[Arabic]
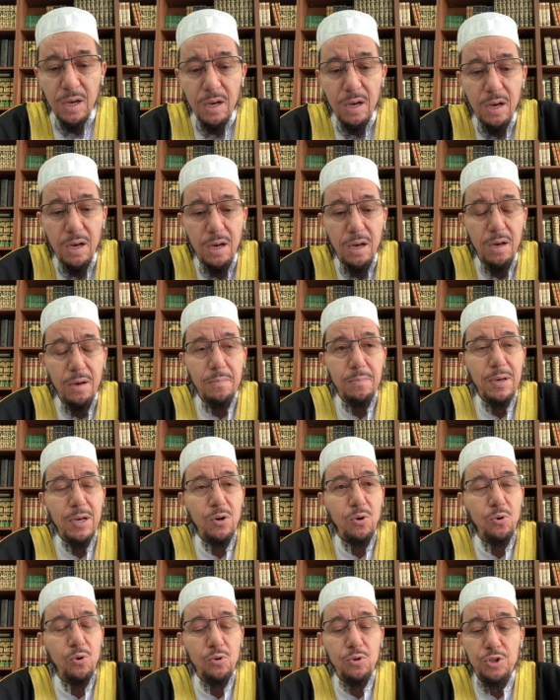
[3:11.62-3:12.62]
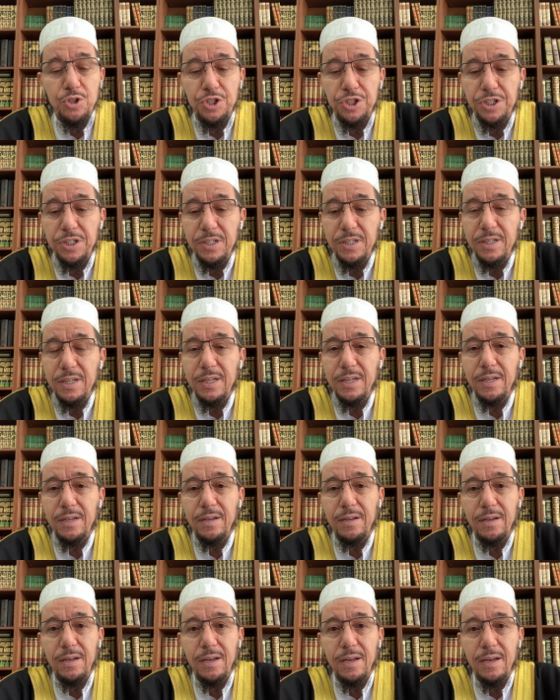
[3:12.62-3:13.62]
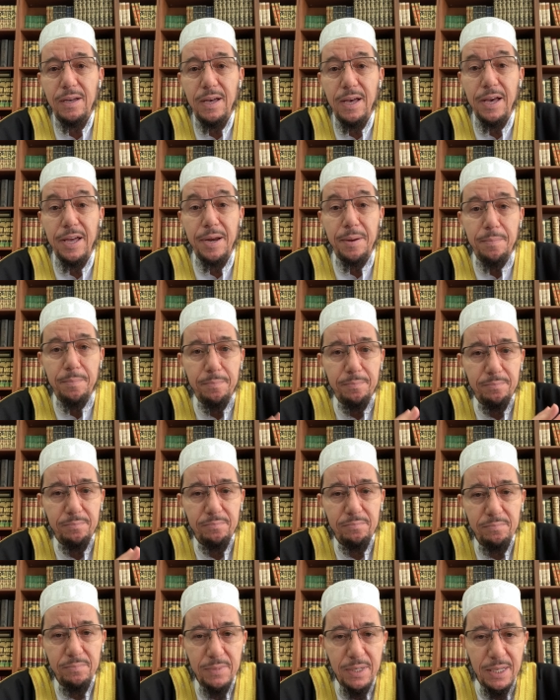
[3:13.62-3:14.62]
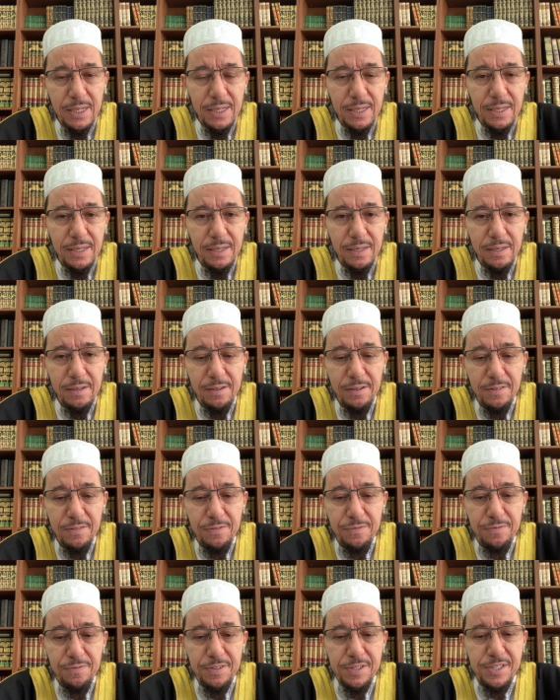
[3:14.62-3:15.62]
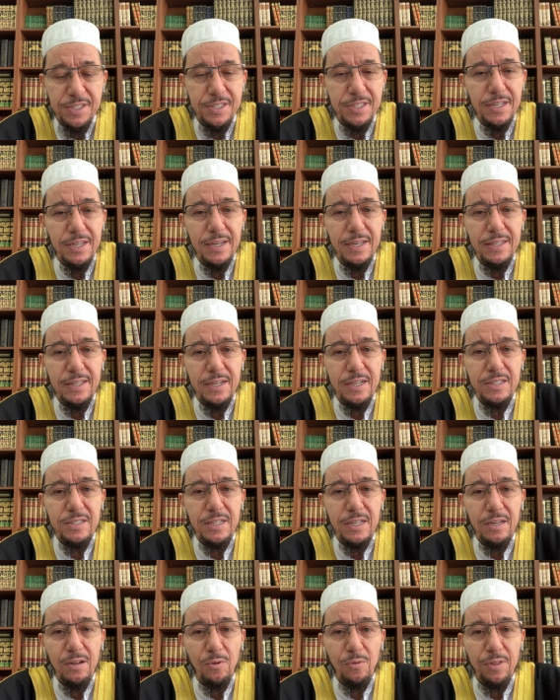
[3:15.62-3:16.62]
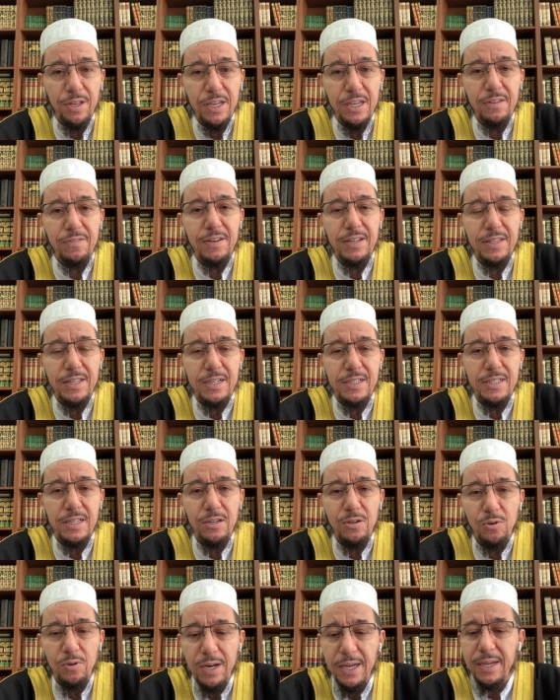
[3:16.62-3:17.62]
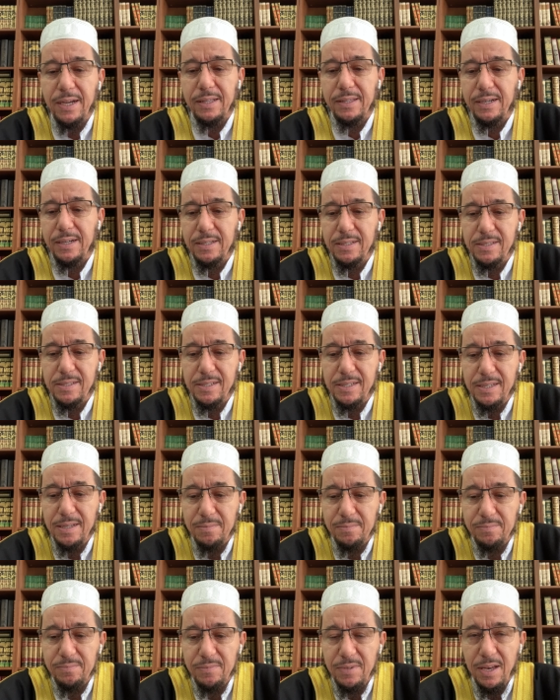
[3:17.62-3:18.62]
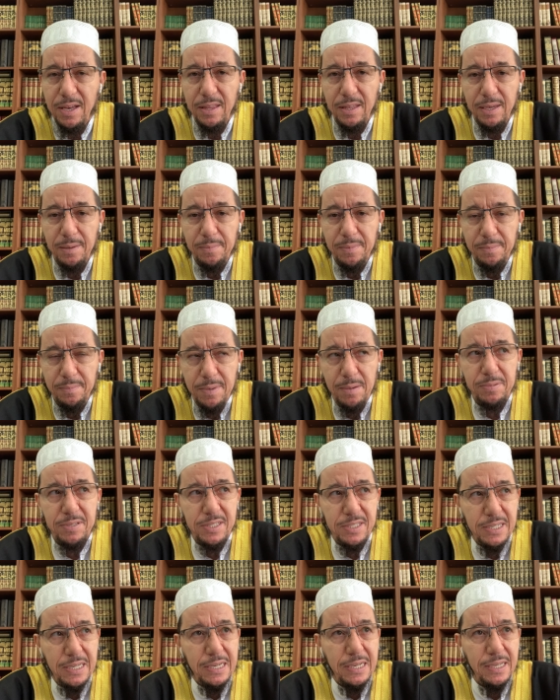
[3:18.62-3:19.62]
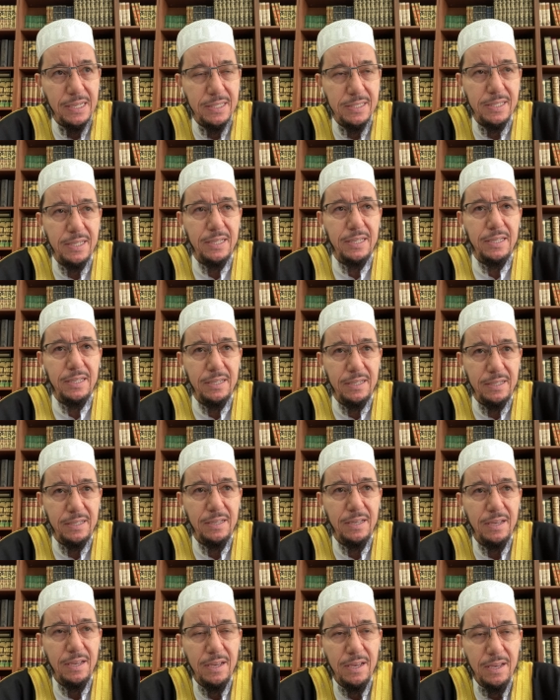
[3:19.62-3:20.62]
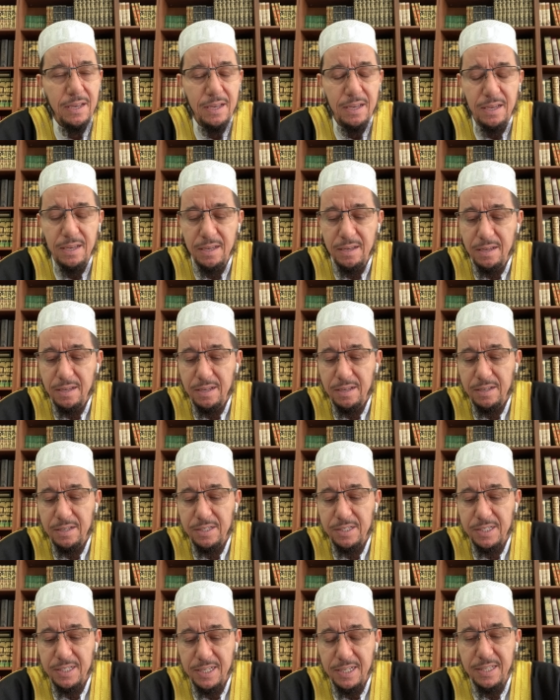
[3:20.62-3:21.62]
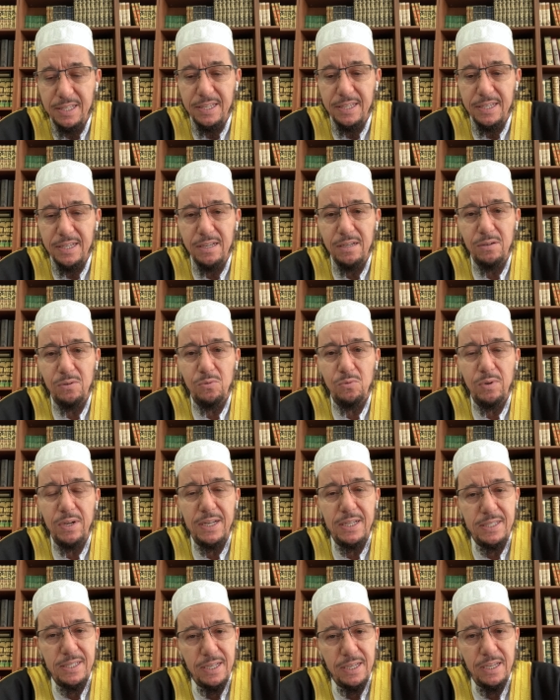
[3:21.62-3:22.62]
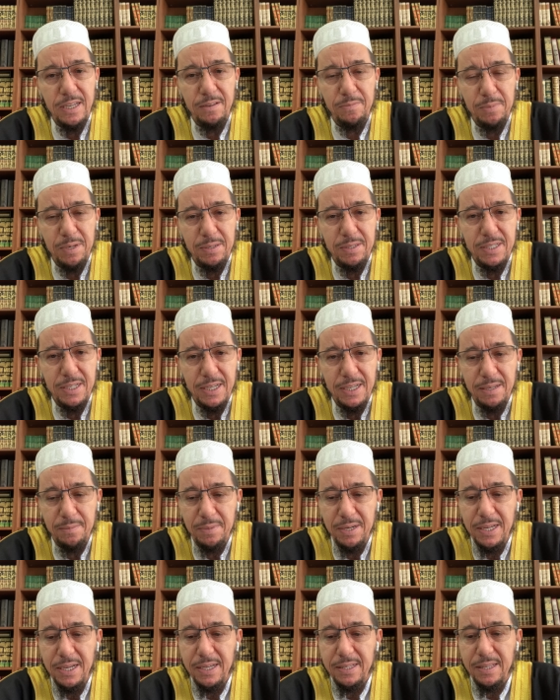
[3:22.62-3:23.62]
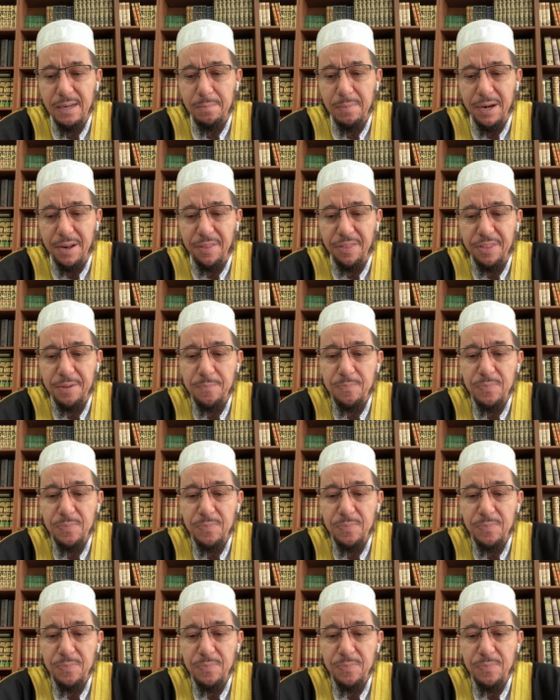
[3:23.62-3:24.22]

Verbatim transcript: آه، ما يكونش هرم يعني في السن لدرجه انه ضعيف لدرجه انه لا يقدر على الصيام هذا من باب الصحه يعني صحيح آه، جسديا ولا صحيح من من ناحيه المرض